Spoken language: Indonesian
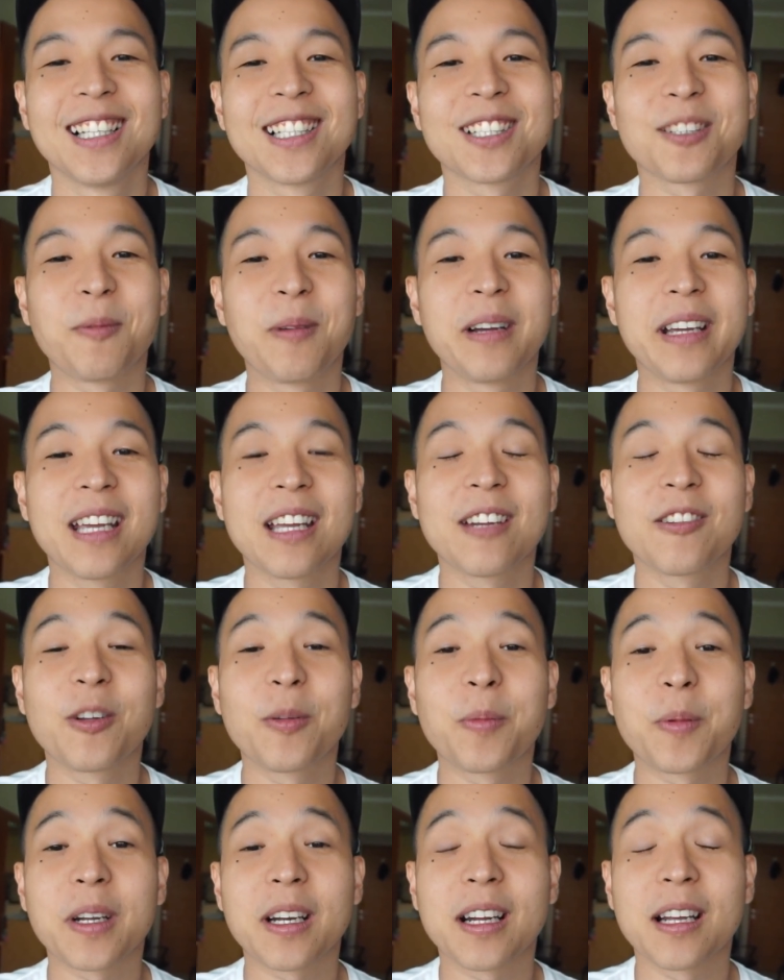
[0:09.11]
Sebagian
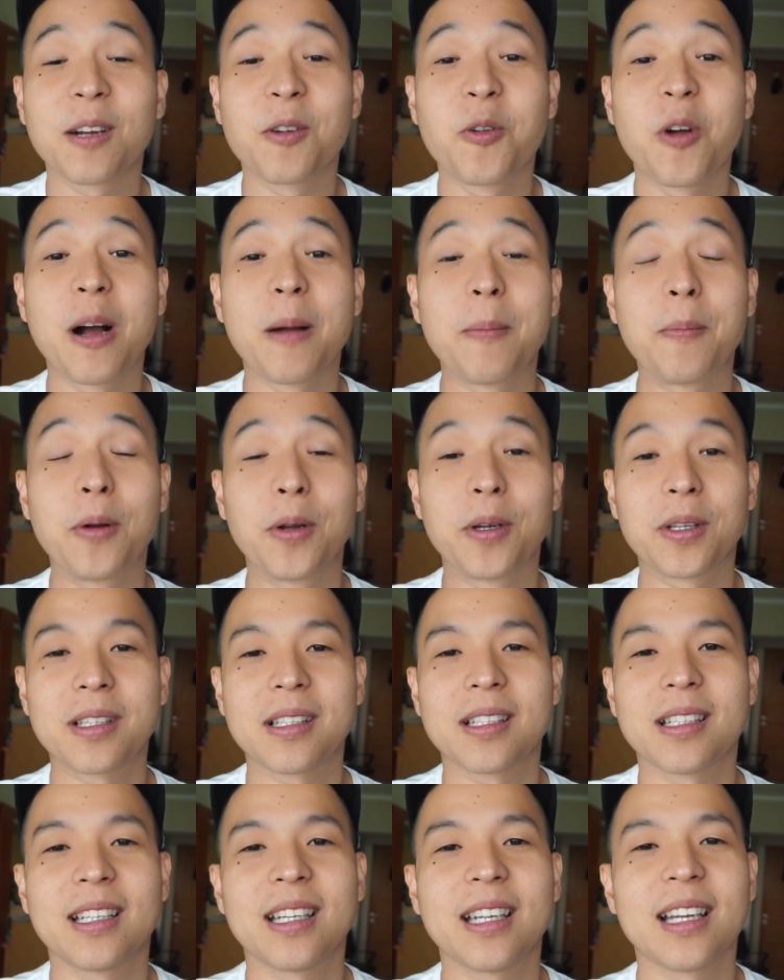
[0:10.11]
udah pernah gue upload
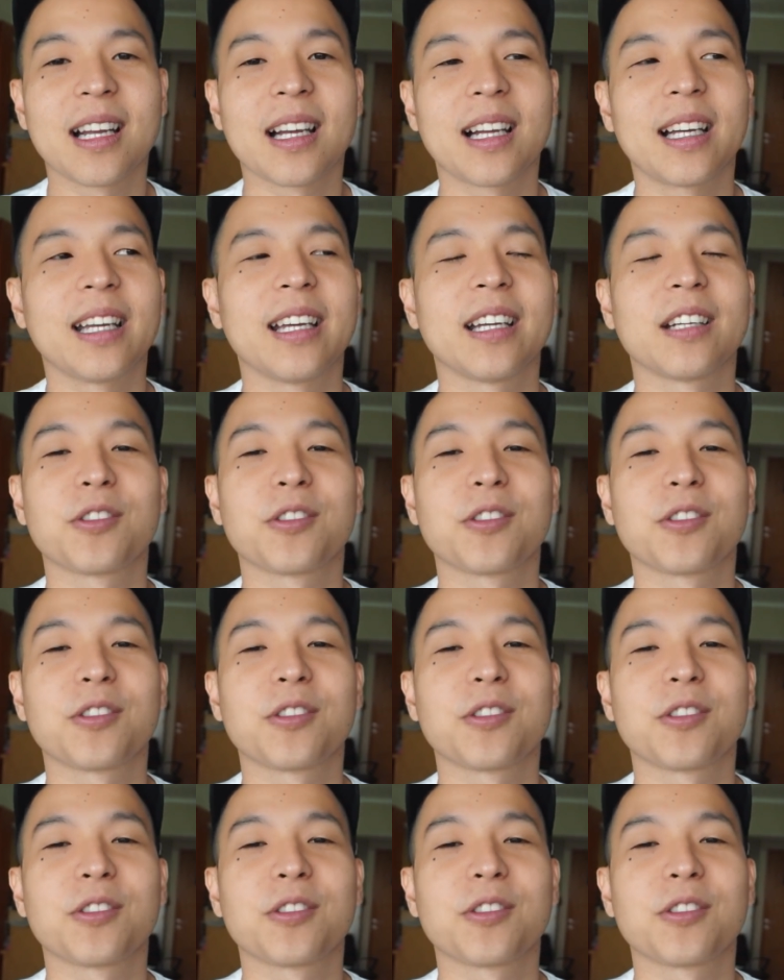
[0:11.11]
sih yang kayak